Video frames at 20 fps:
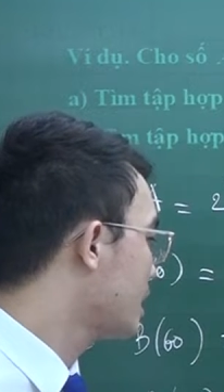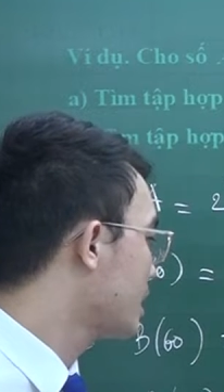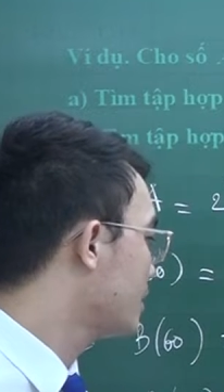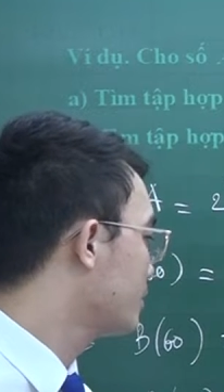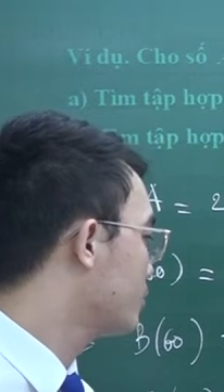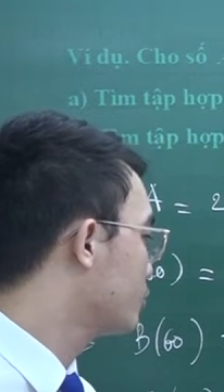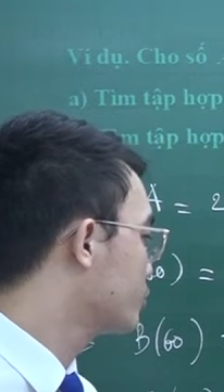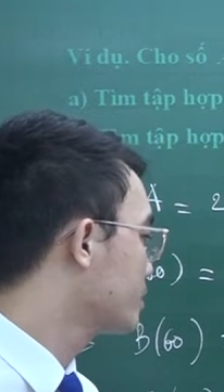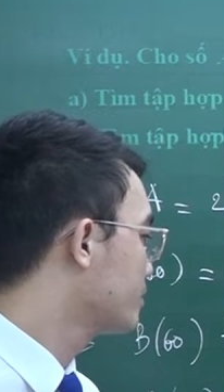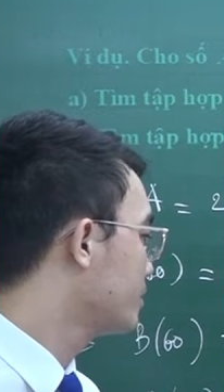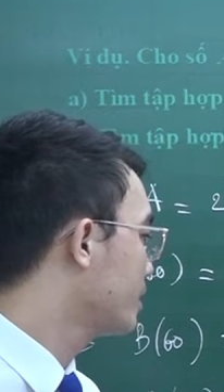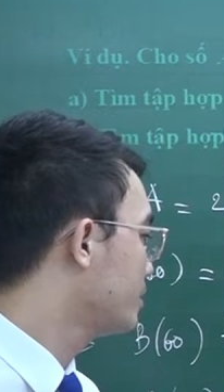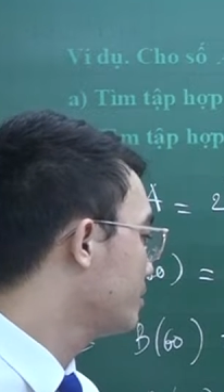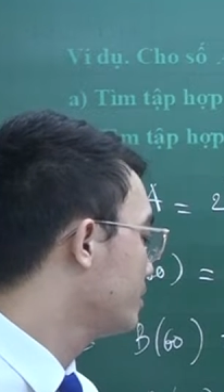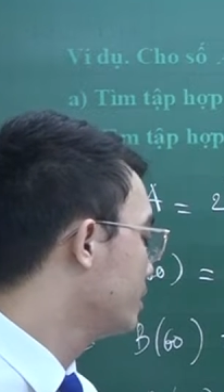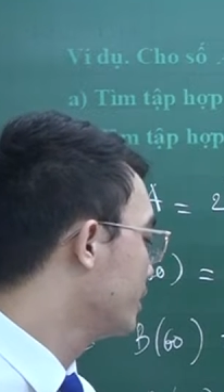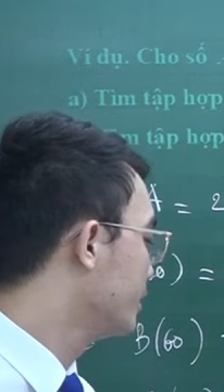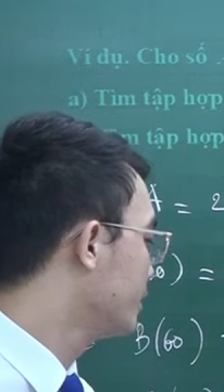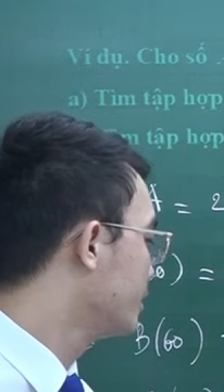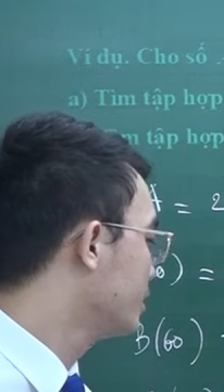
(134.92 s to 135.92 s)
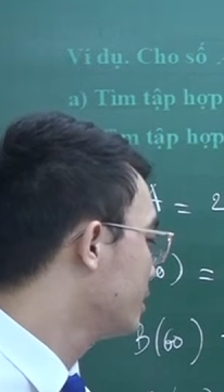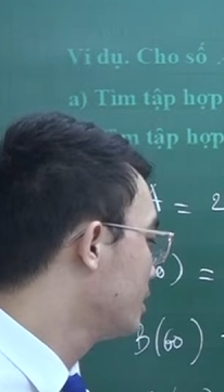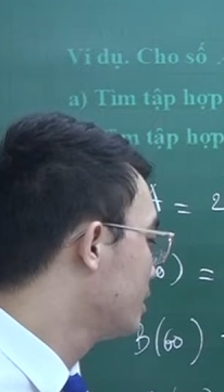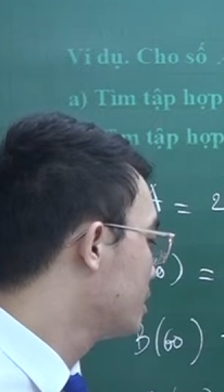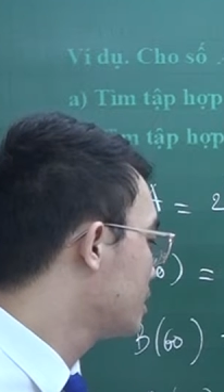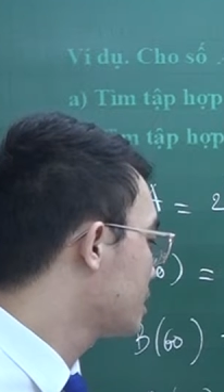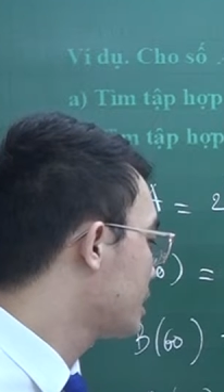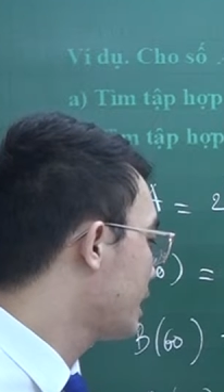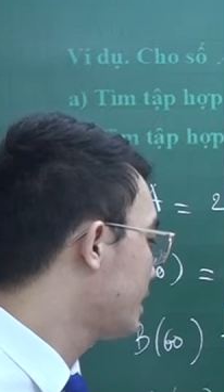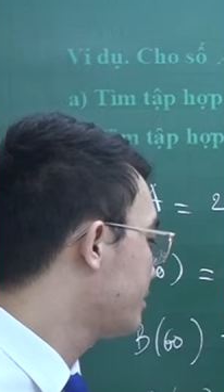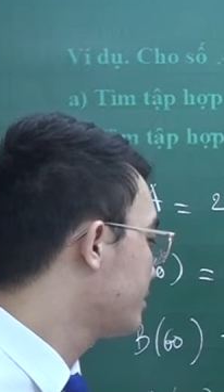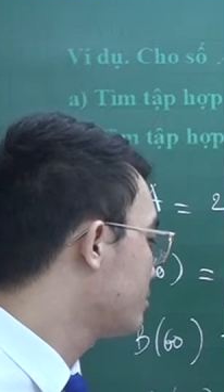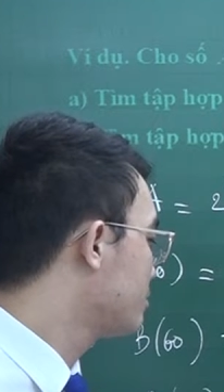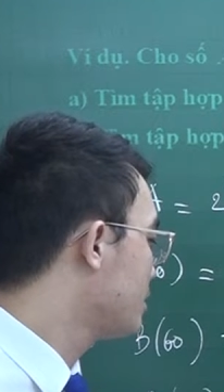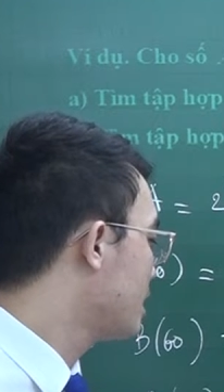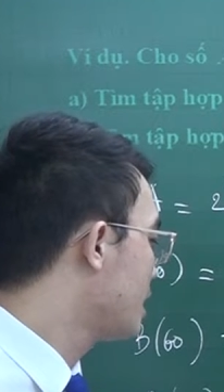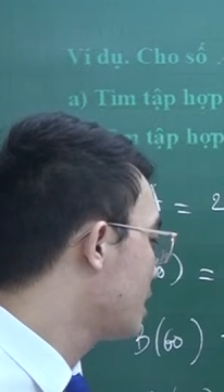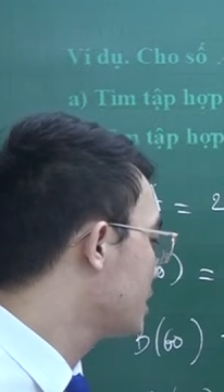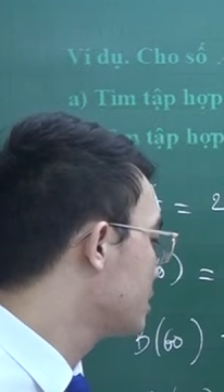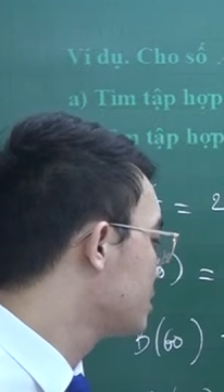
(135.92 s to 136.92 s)
nhân k là bằng 120, k
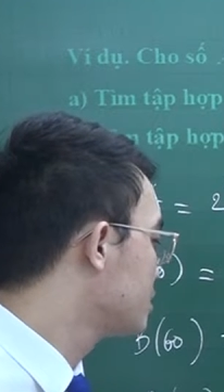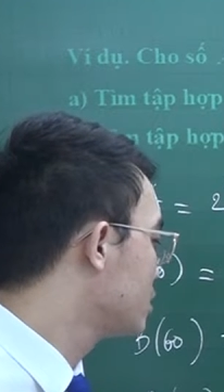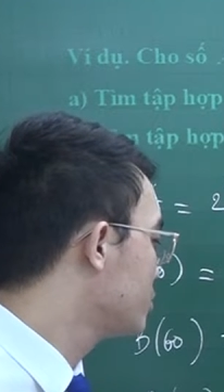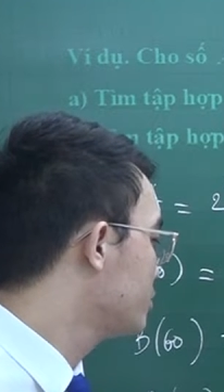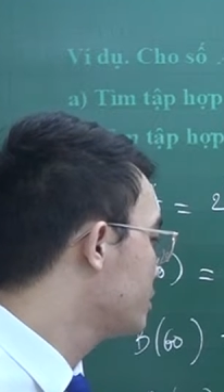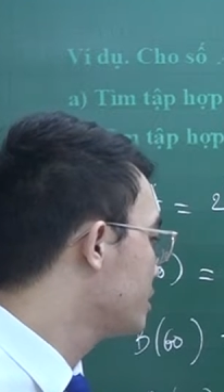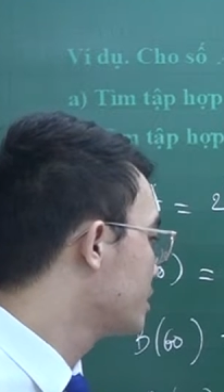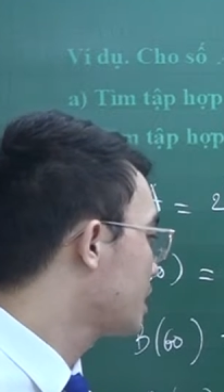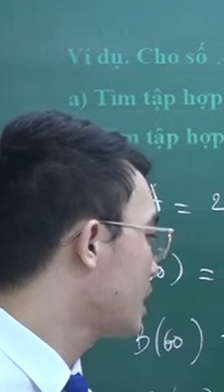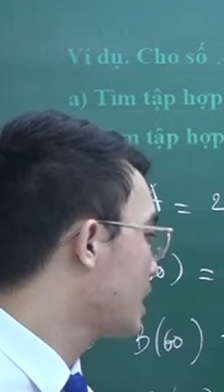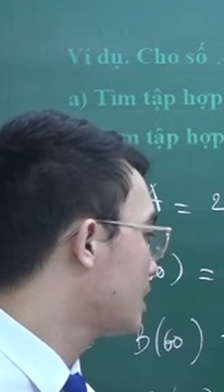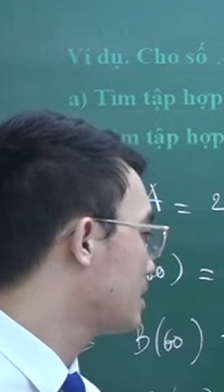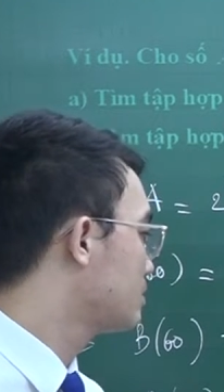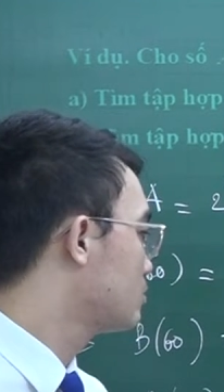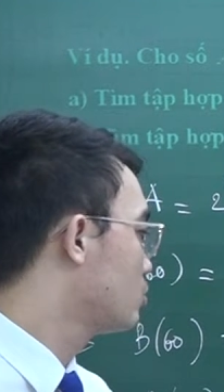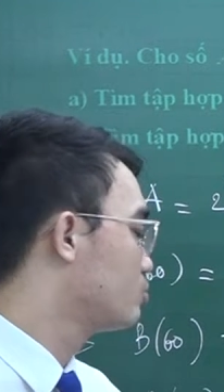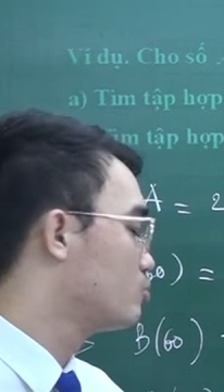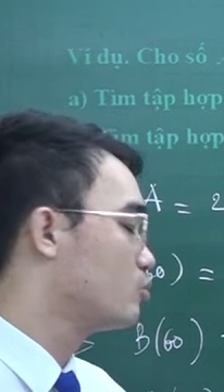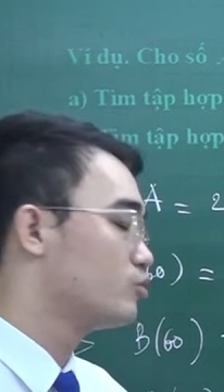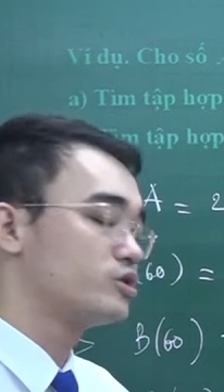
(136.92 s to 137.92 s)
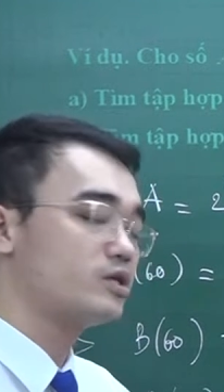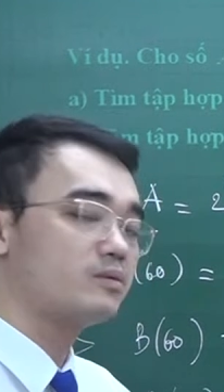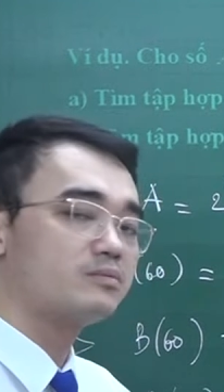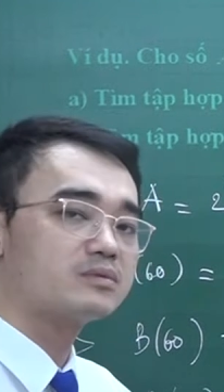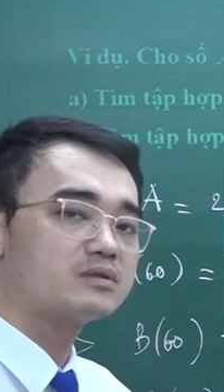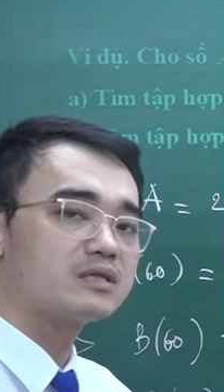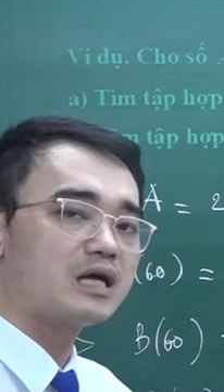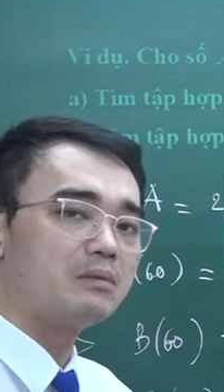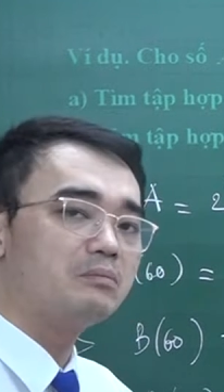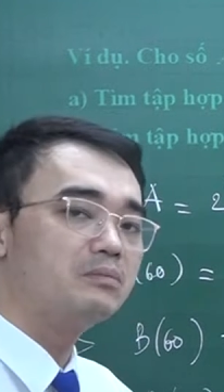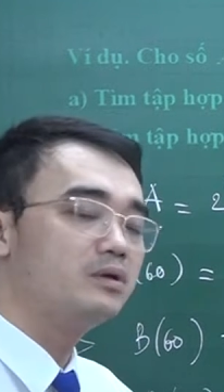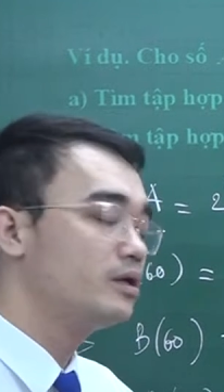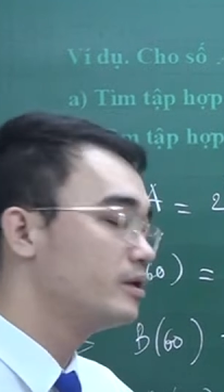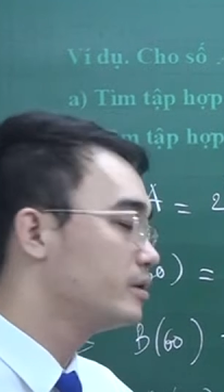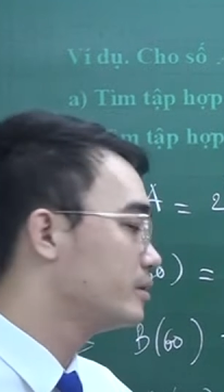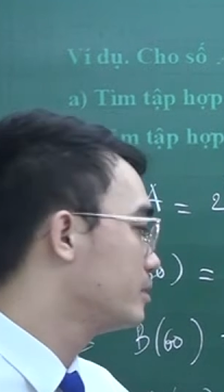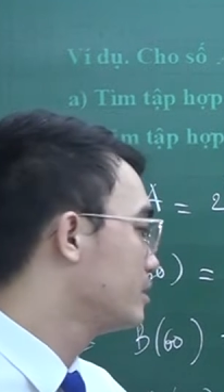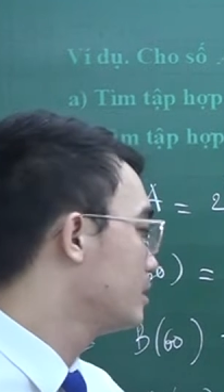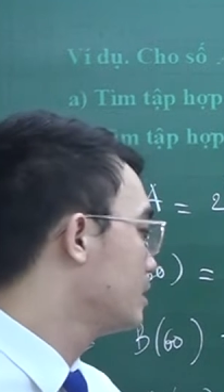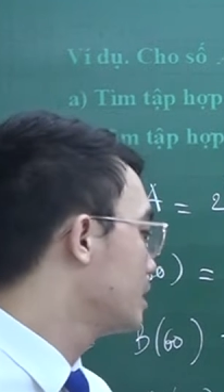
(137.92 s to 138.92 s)
bằng 3 thì 60 nhân k là bằng
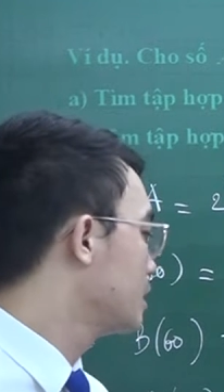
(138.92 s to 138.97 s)
180,